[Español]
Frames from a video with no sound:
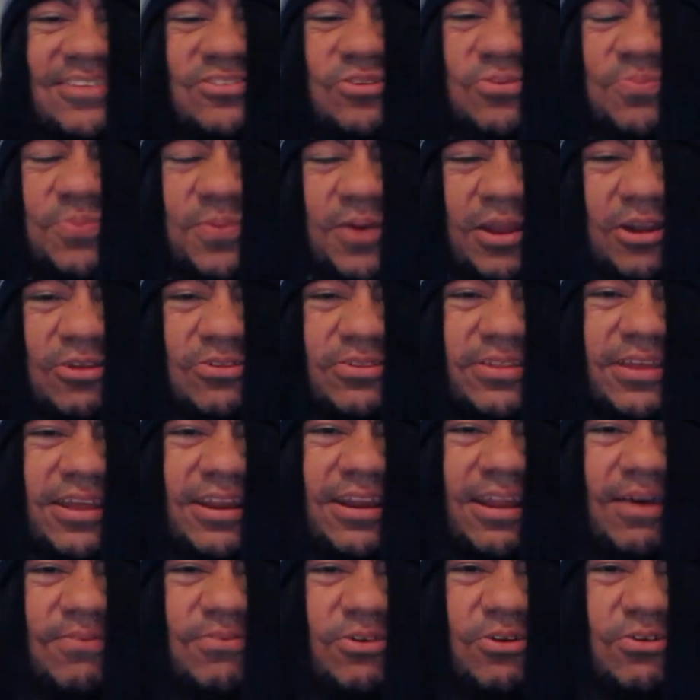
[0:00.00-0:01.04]
supieron
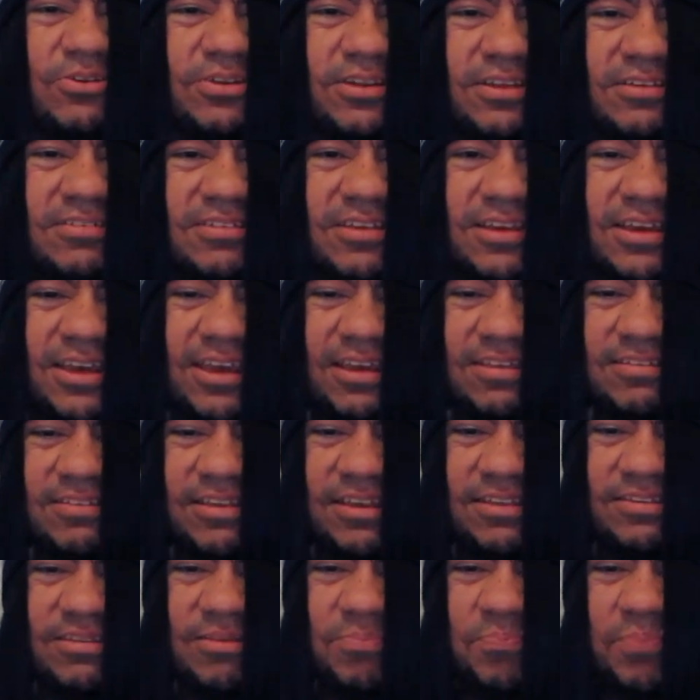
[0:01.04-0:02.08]
del avión de ese que,
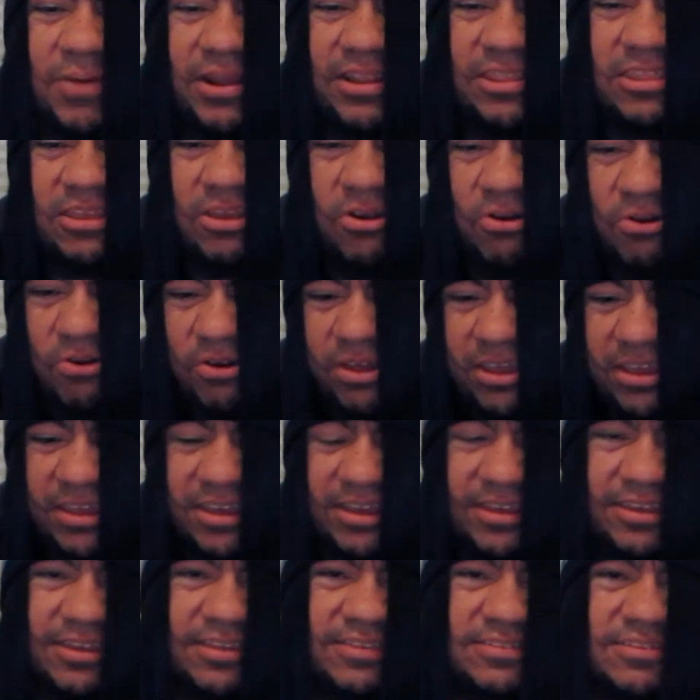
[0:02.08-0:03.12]
que se perdió y
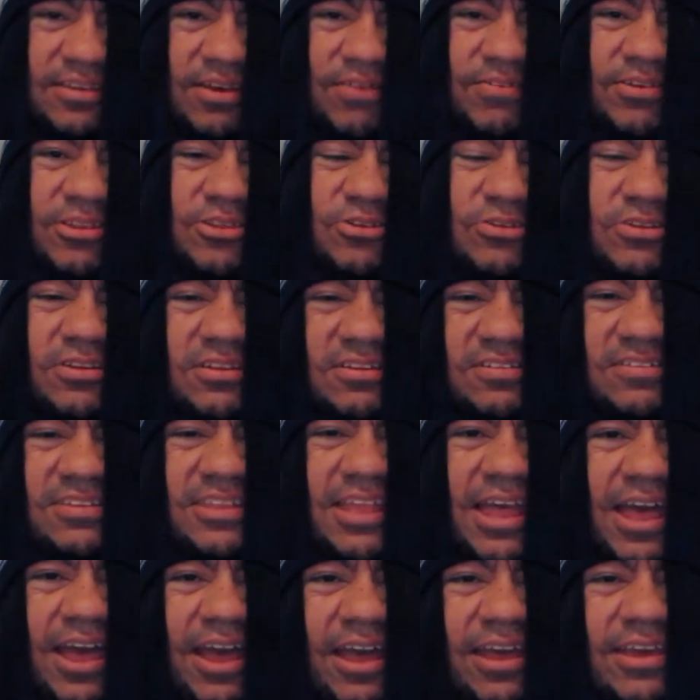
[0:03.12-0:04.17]
que quién sabe dónde
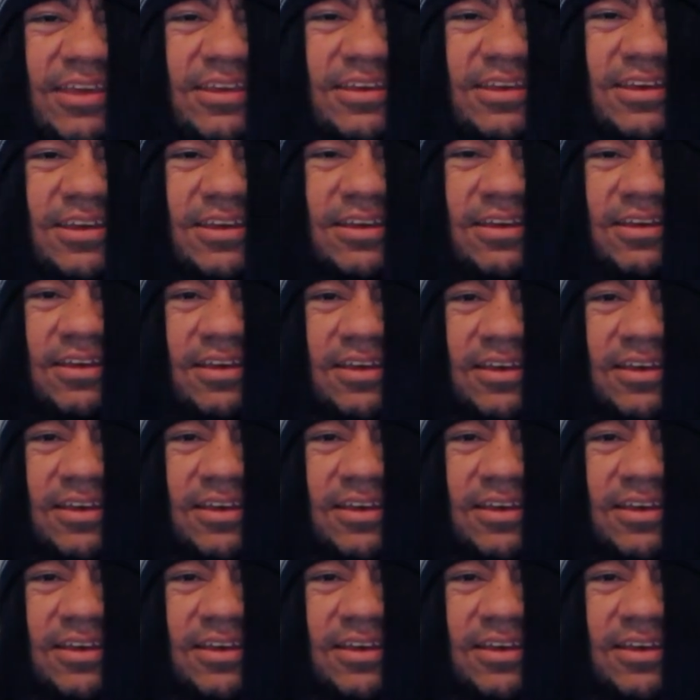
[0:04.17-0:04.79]
está y que,